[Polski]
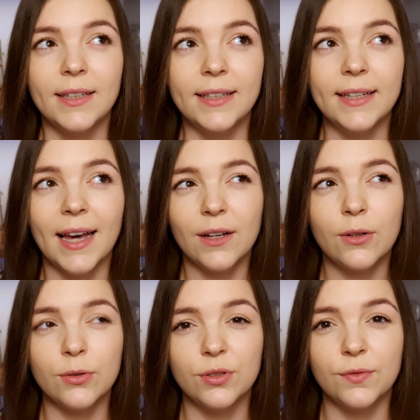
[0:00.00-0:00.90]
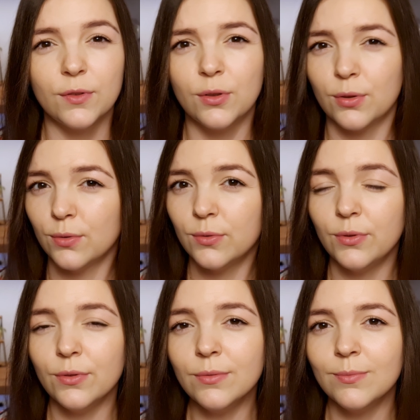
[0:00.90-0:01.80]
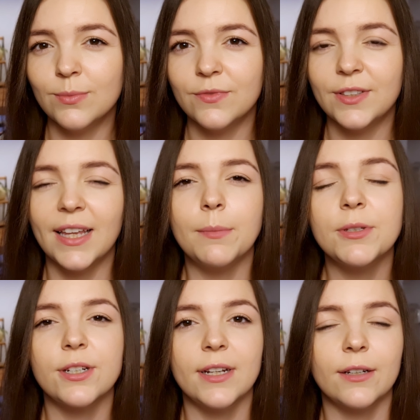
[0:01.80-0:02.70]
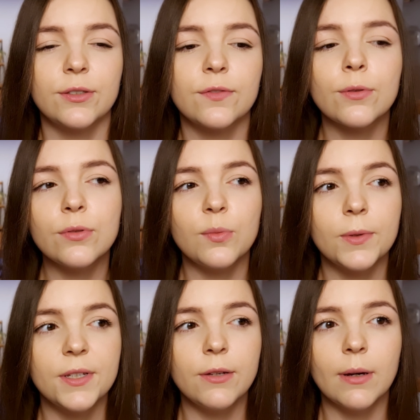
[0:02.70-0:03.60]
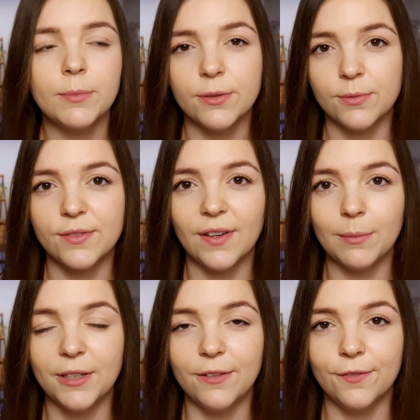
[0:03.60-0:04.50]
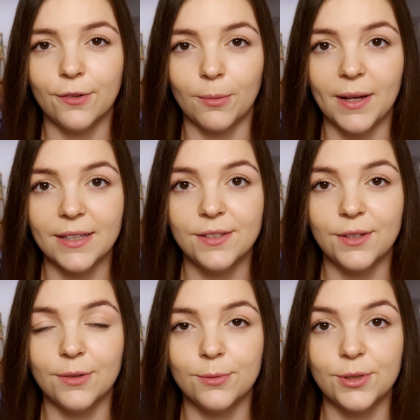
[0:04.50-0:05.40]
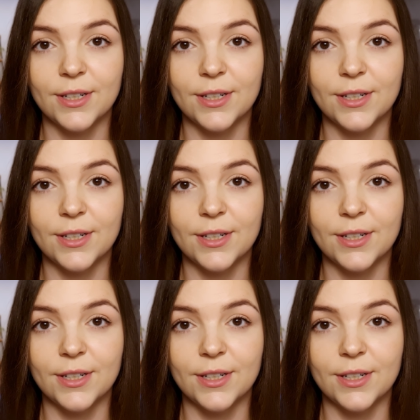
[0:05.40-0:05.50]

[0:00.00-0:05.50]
Jakoś w grudniu, wydaje mi się, że jakoś w grudniu podzieliłam się z Wami informacją,